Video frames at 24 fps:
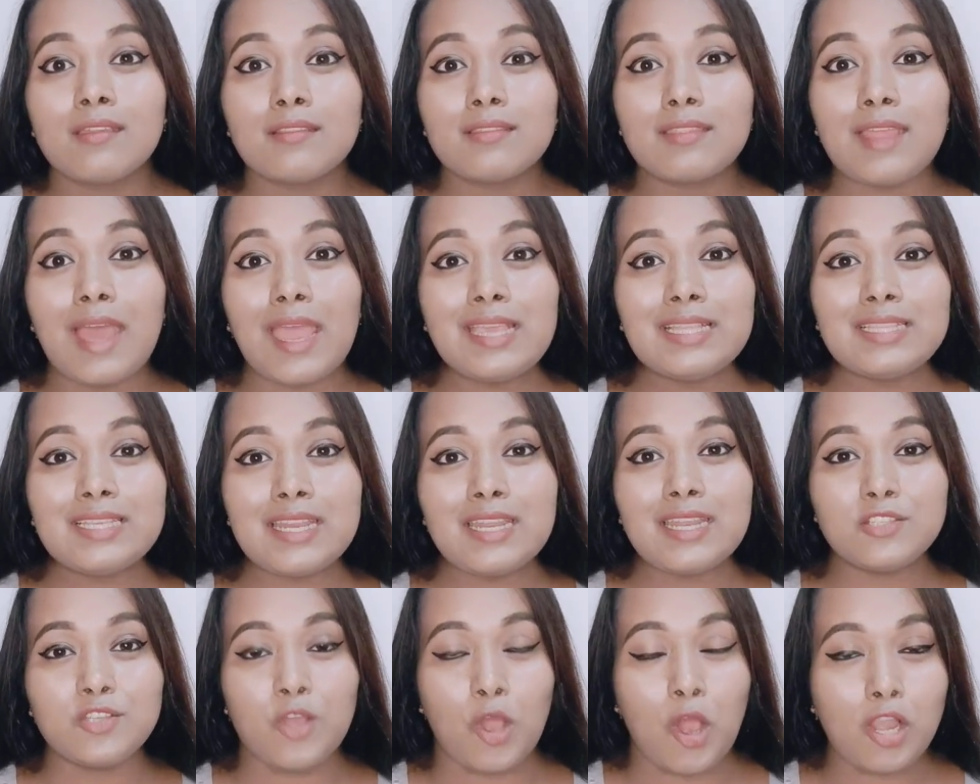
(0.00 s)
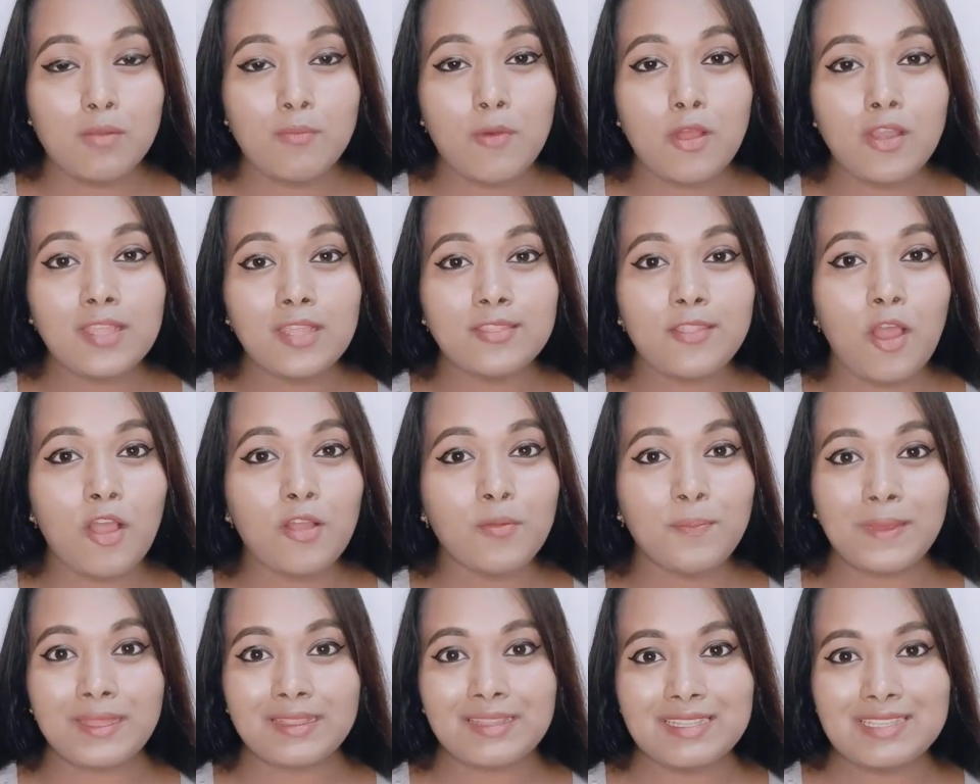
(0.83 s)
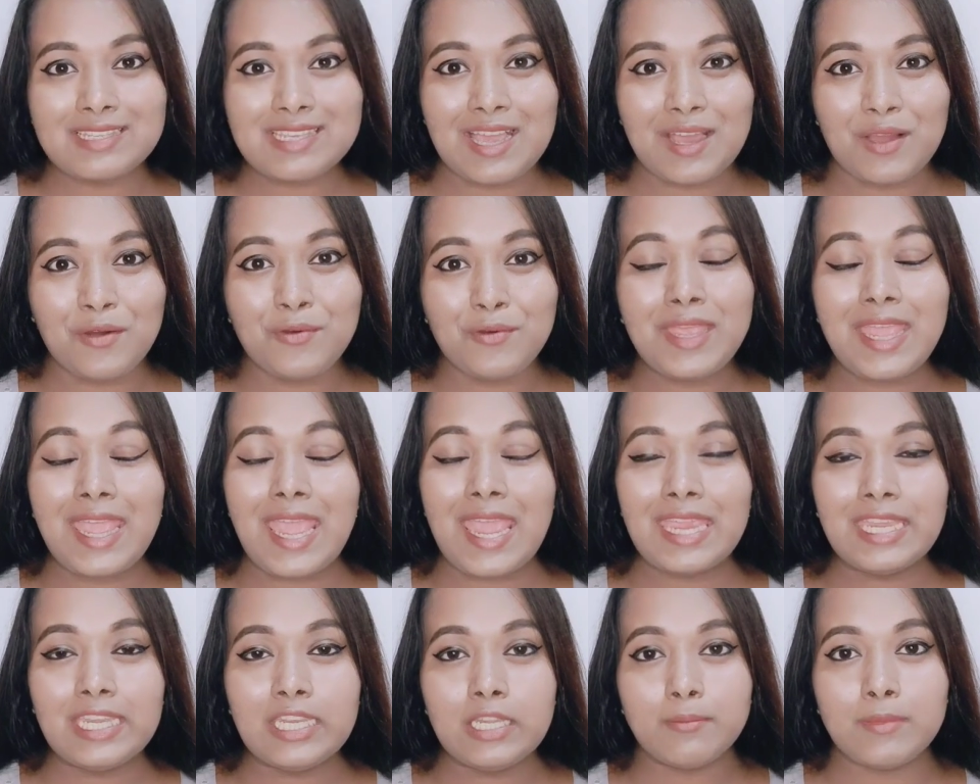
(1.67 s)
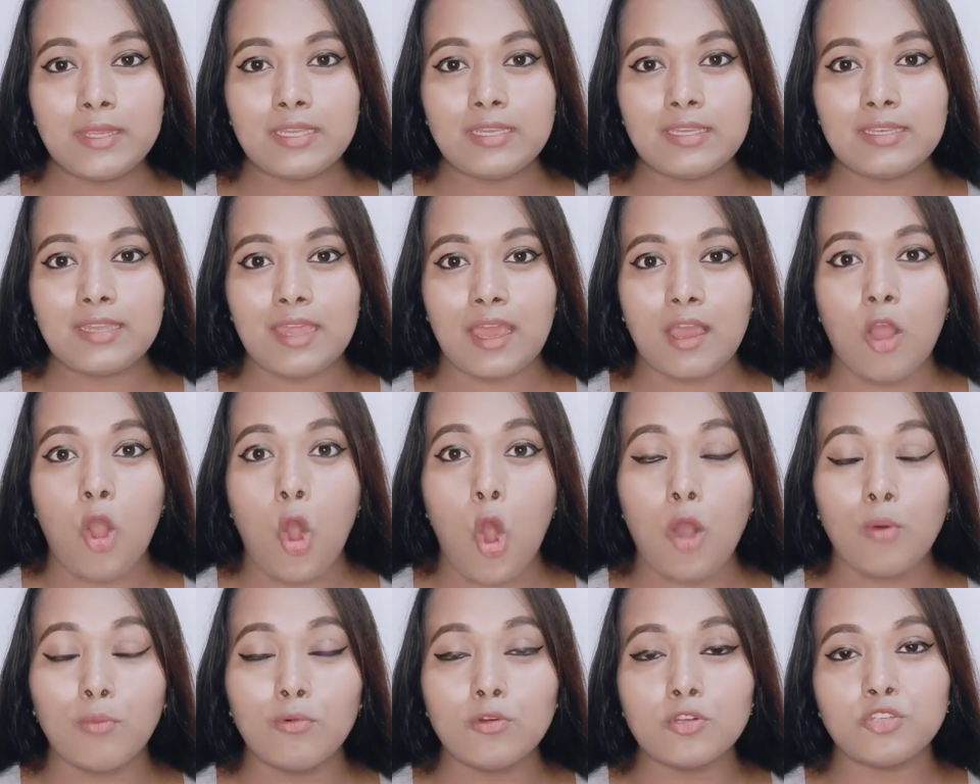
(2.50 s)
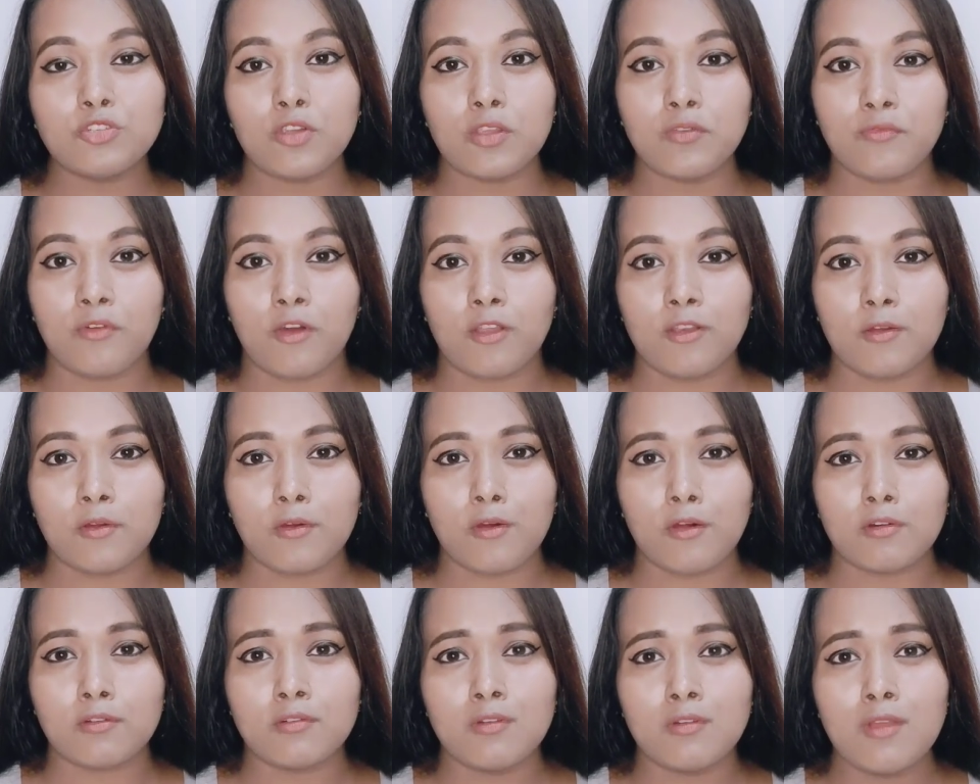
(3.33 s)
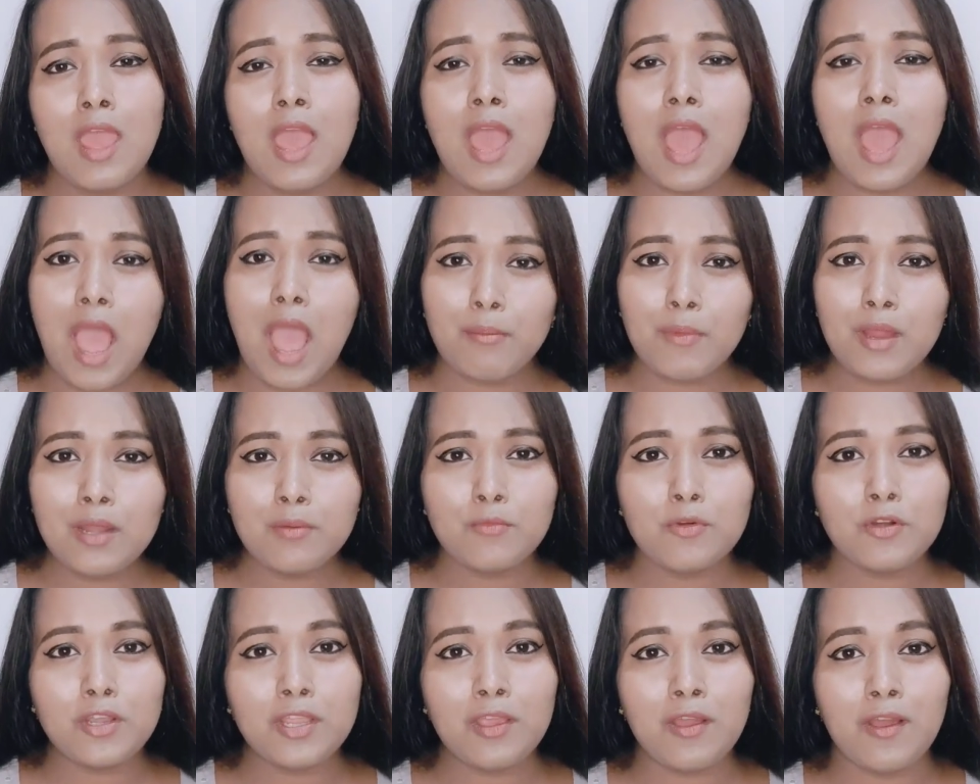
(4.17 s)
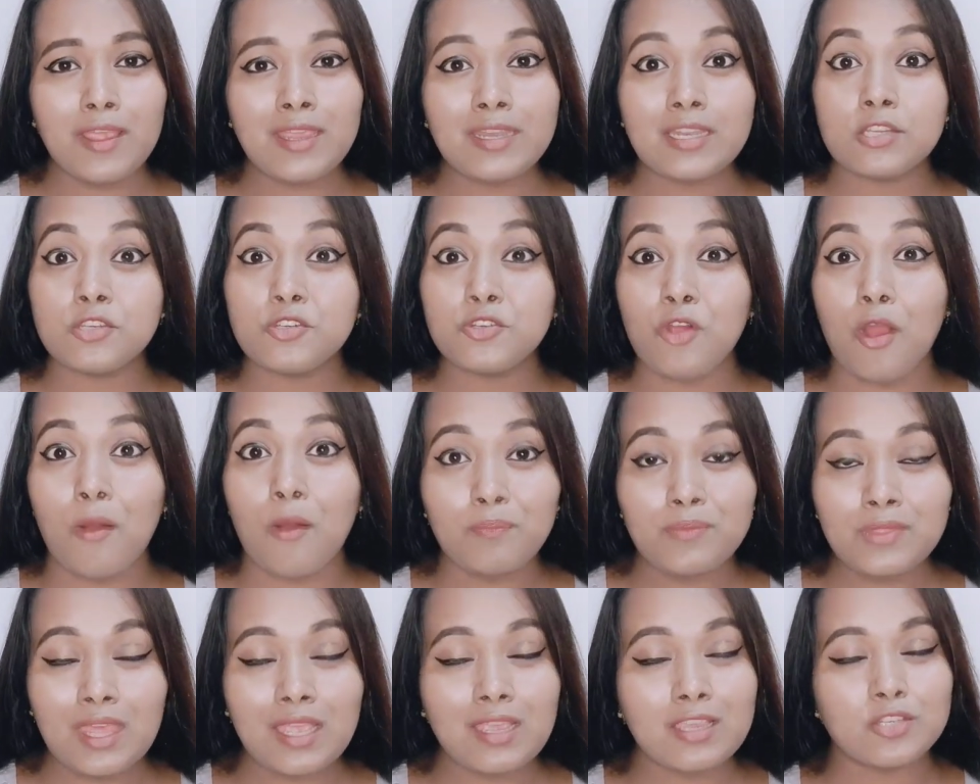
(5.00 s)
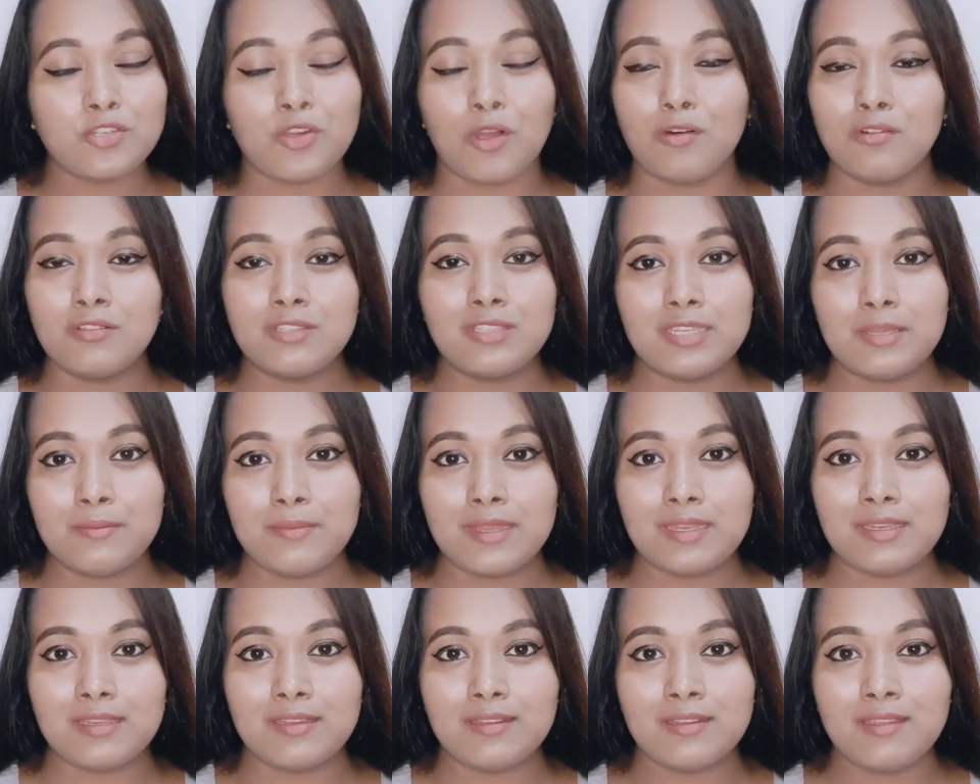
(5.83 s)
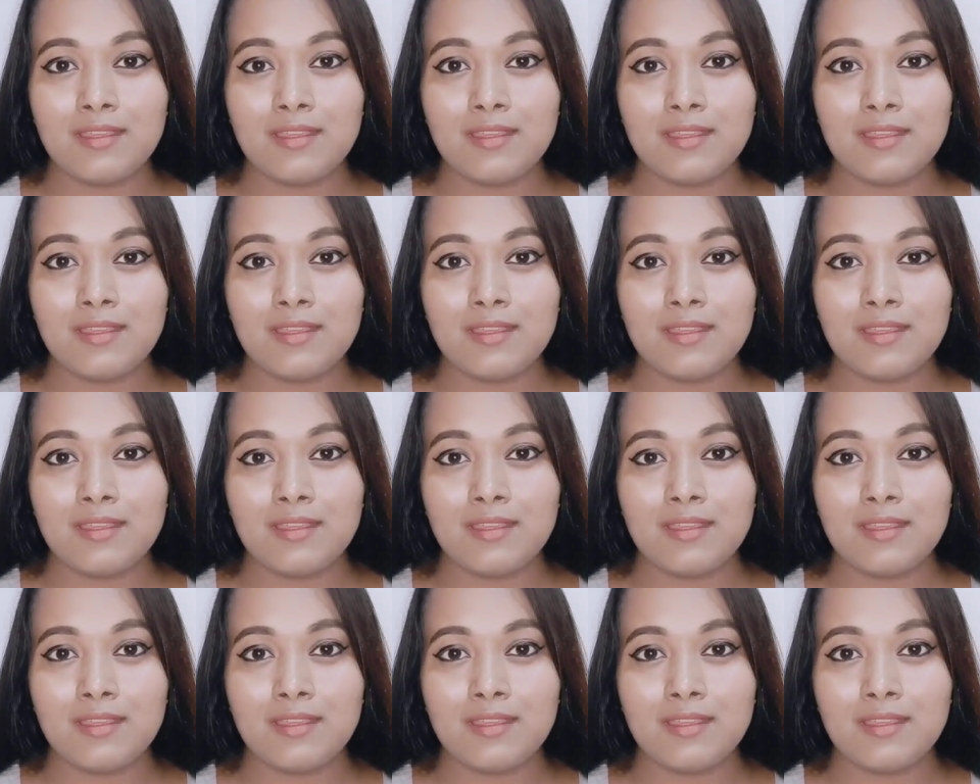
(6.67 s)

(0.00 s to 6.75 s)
তাই যারা ঝলমলে ত্বক পেতে চাও এই রিমেডিটা অবশ্যই ফলো করো আমার মনে হয় এটা সব থেকে সহজ রিমেডি